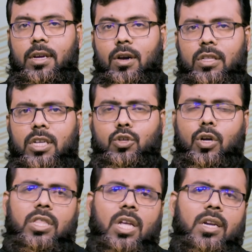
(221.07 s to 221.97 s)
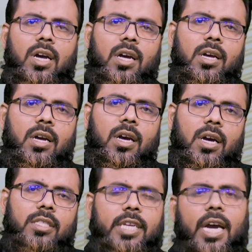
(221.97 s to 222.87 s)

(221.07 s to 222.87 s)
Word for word: অর্থাৎ সন্তানরা যা